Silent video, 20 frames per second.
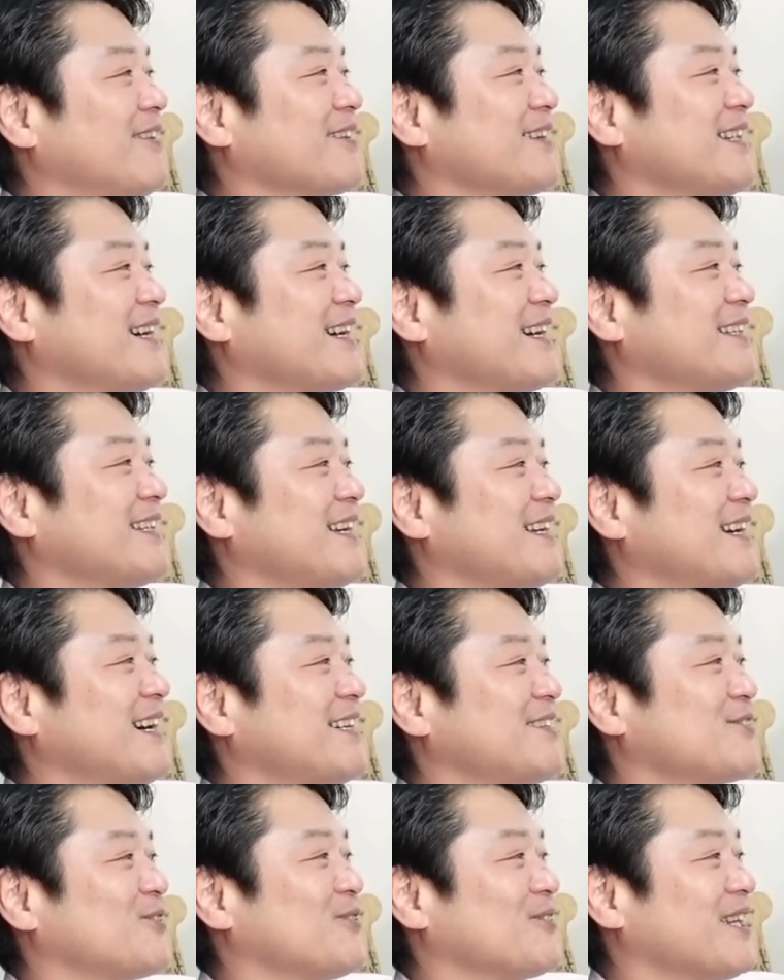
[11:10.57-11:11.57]
沖縄県内被
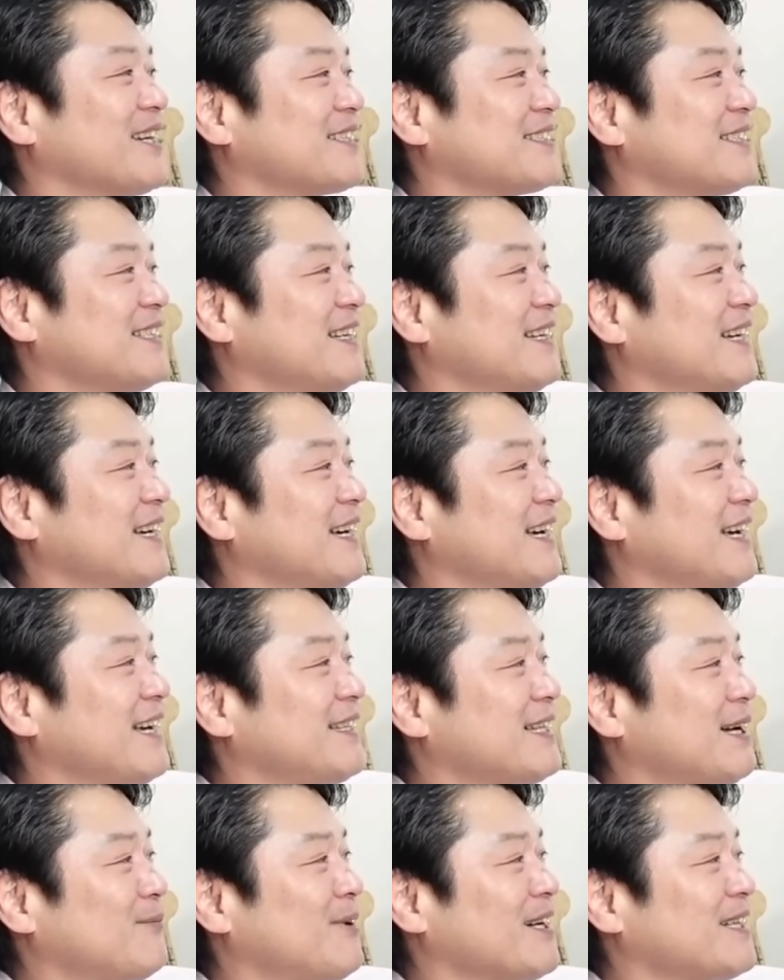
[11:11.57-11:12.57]
害情報だし。え、
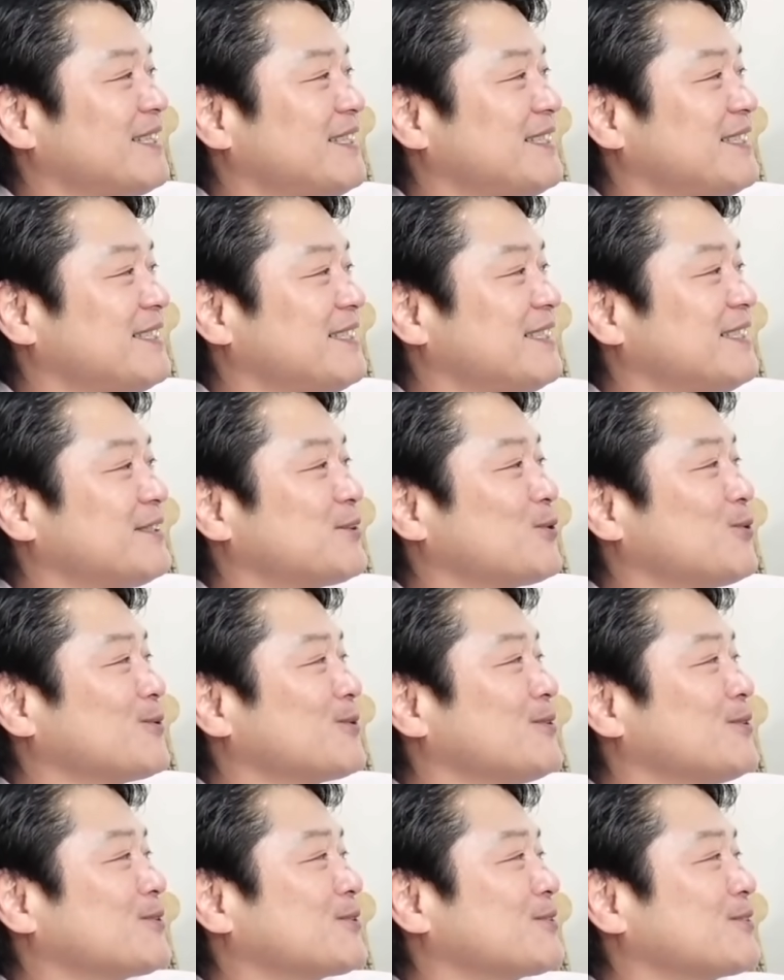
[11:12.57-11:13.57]
玉城知事、上
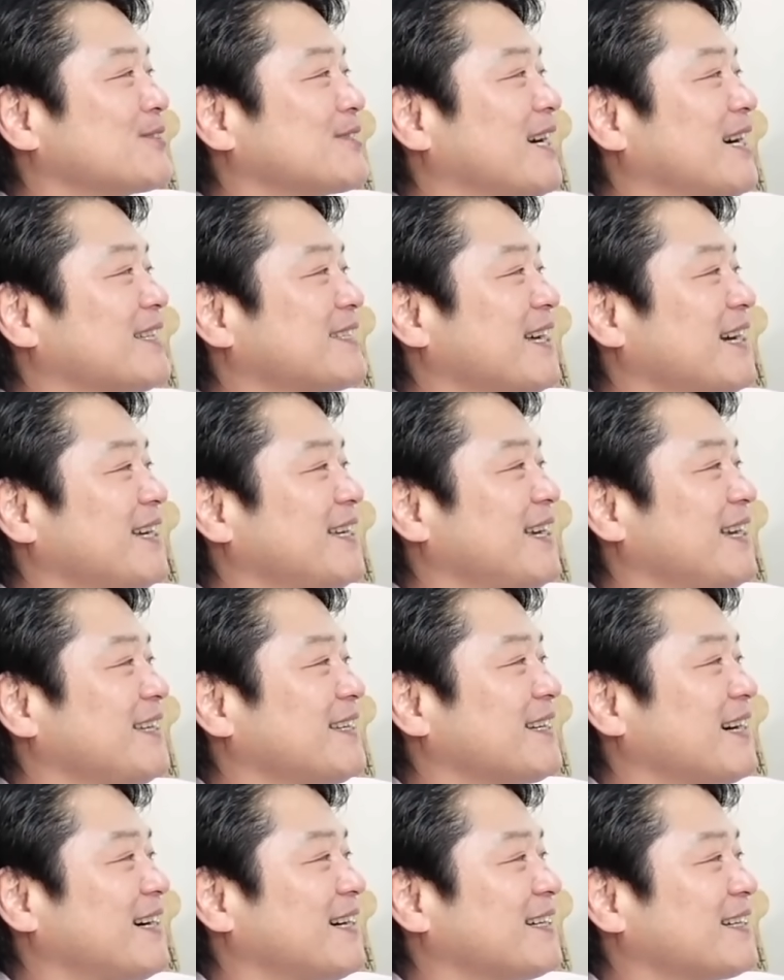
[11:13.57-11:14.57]
空通過、大変遺
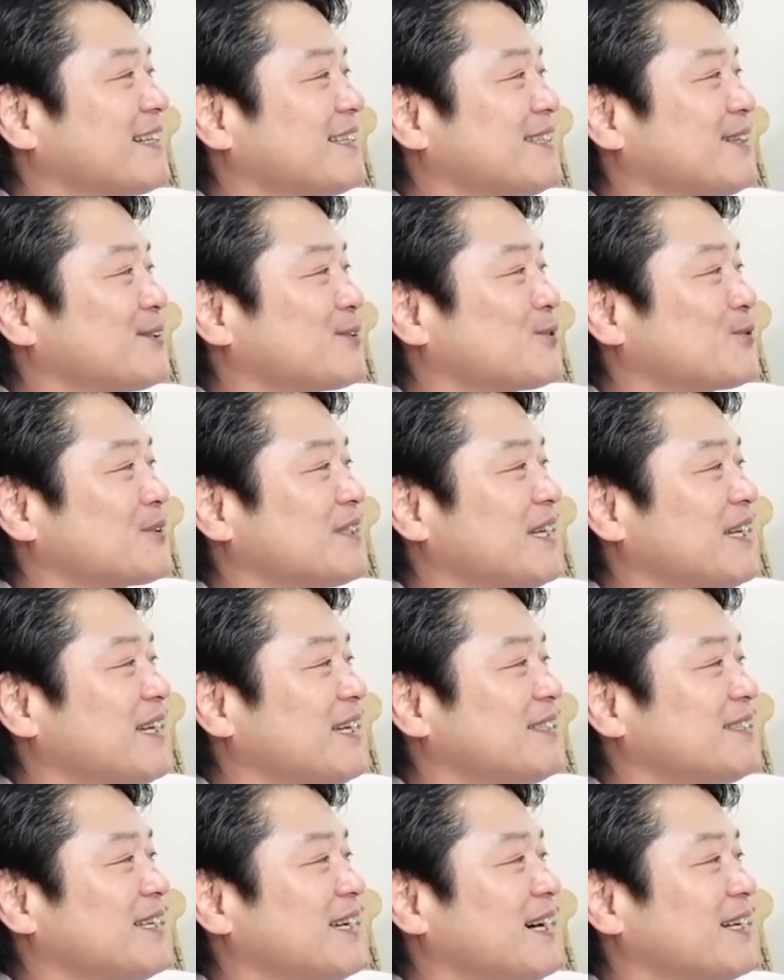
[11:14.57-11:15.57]
憾、北朝鮮
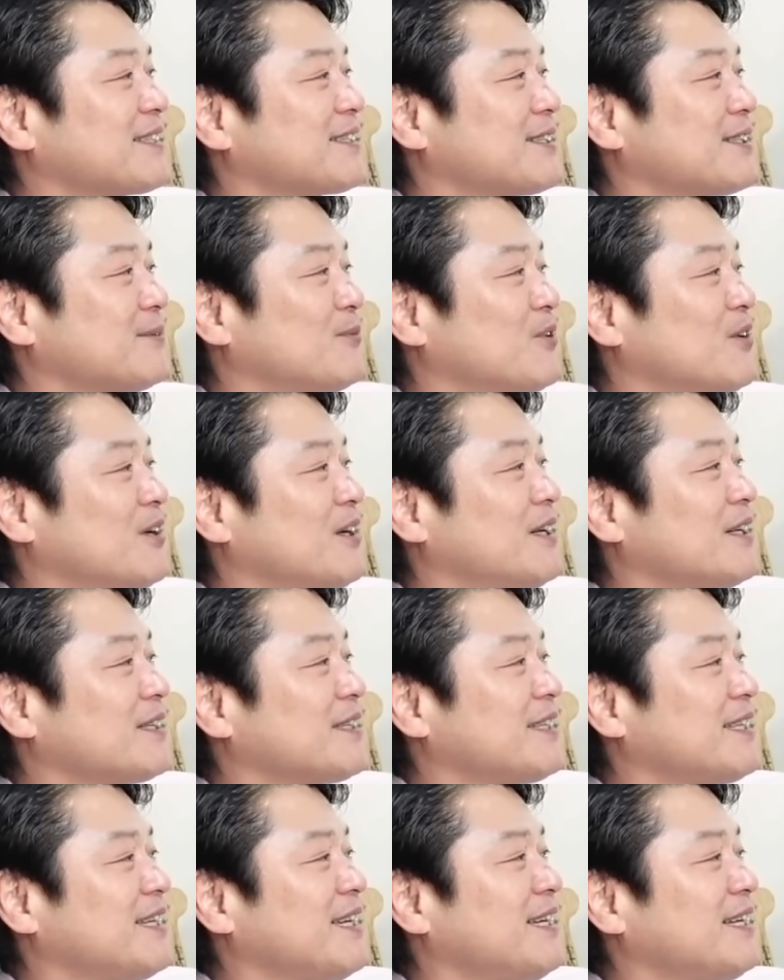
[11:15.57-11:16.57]
衛星発射でも、
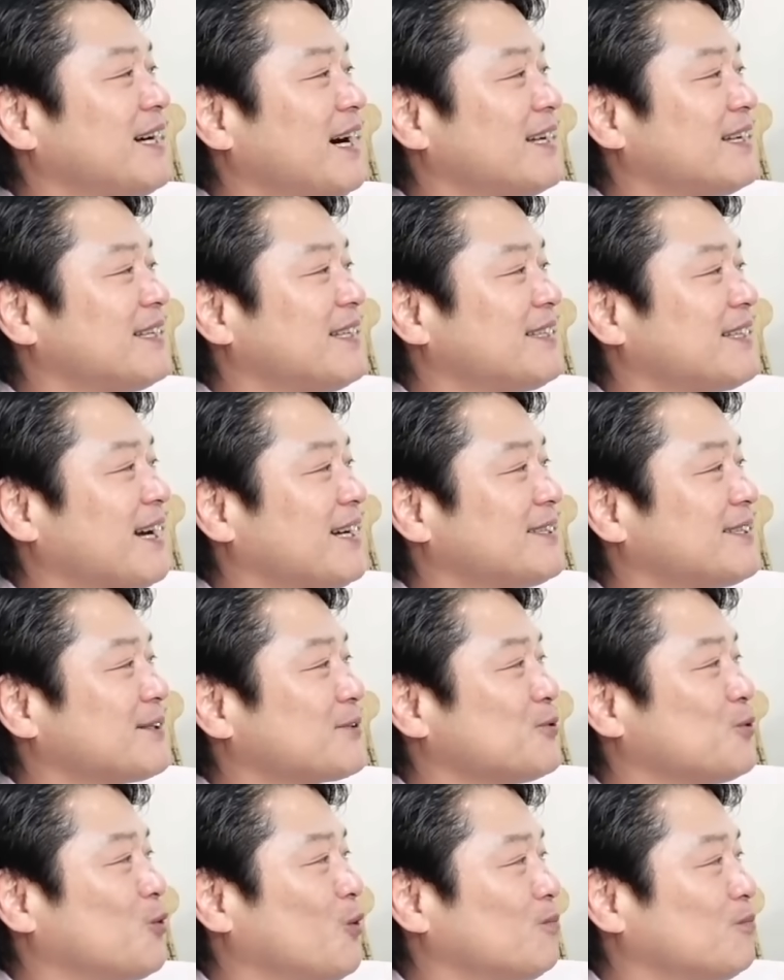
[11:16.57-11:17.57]
危機管理対
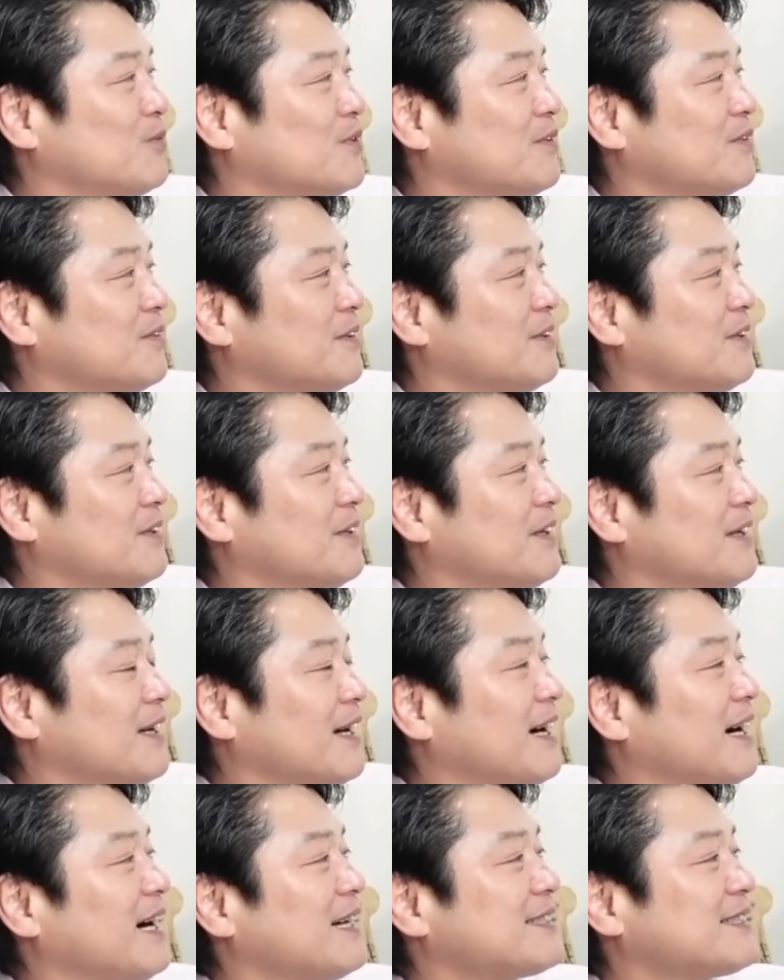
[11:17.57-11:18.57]
策本部。
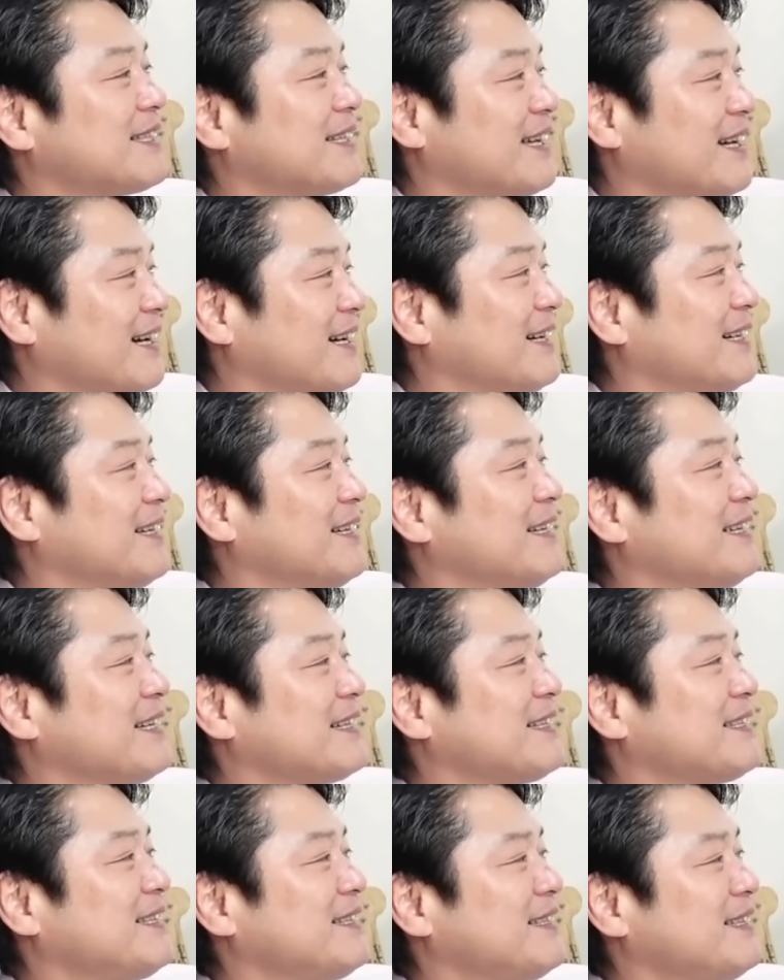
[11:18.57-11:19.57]
あ、発射でか。
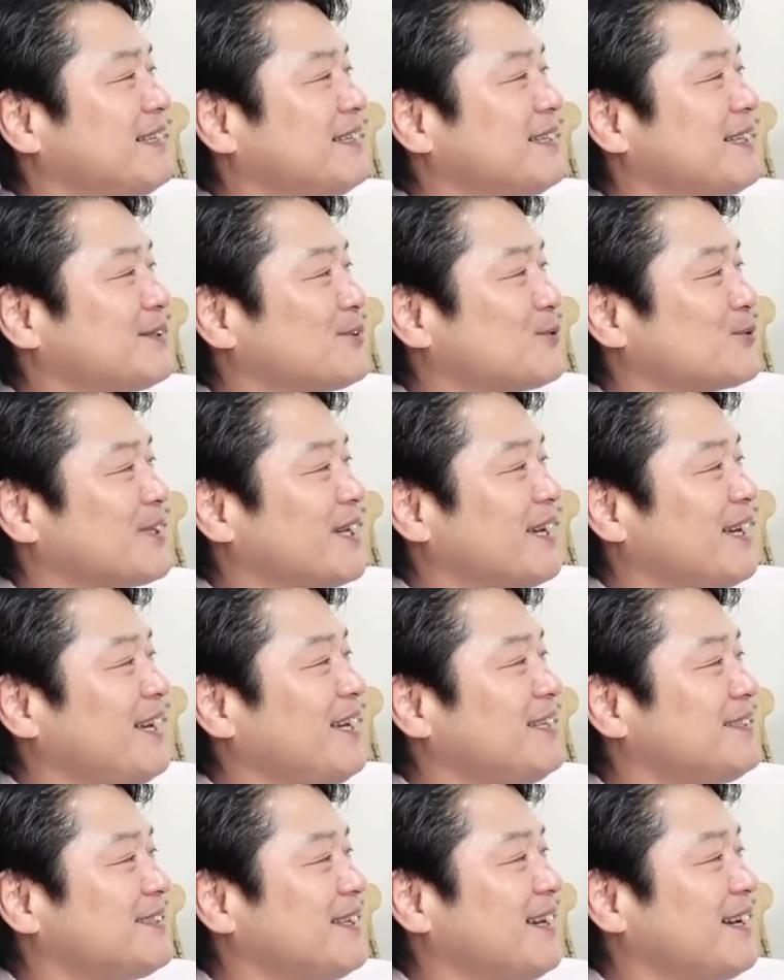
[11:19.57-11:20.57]
危機、北朝鮮
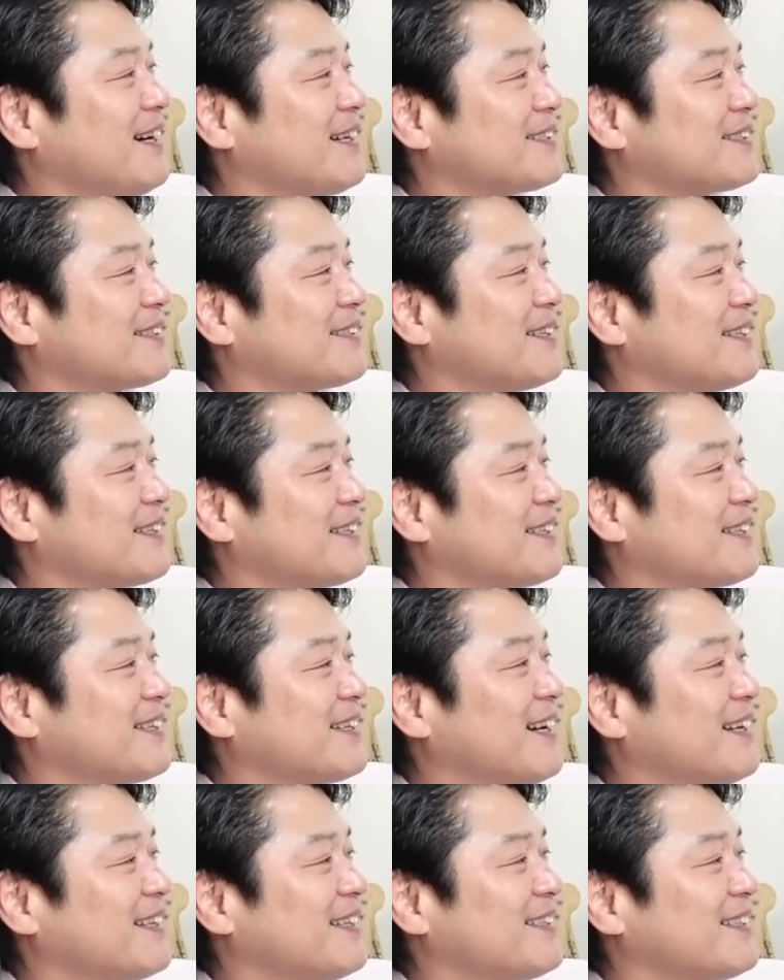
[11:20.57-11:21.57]
衛星発射で危機
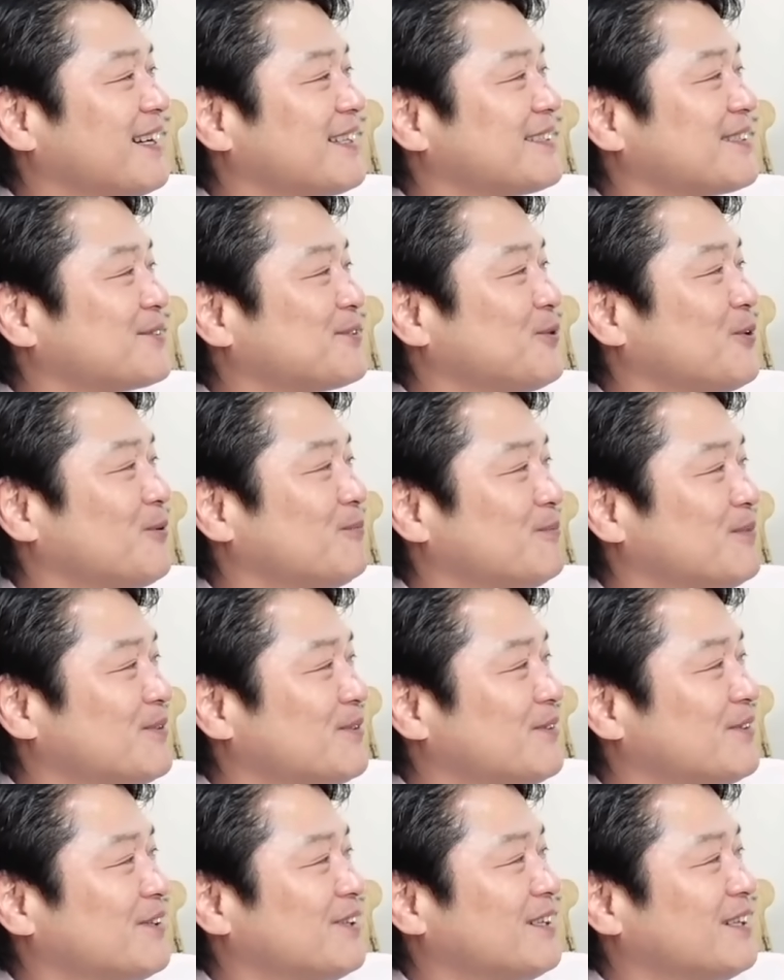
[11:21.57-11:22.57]
管理対策本部。
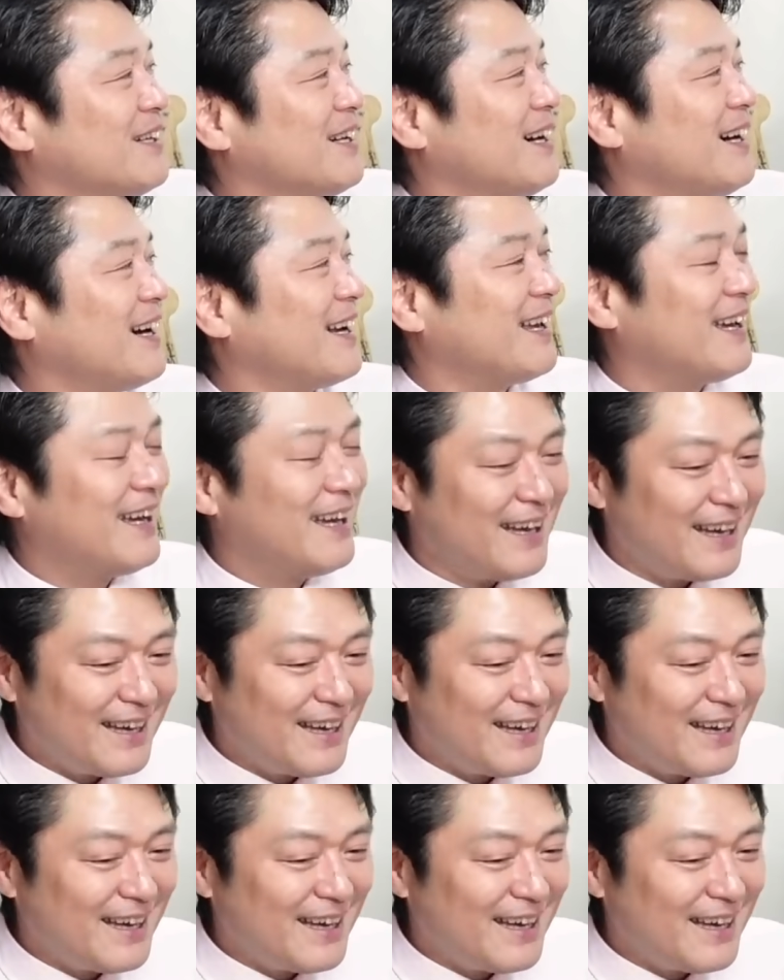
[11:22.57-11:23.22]
あれ、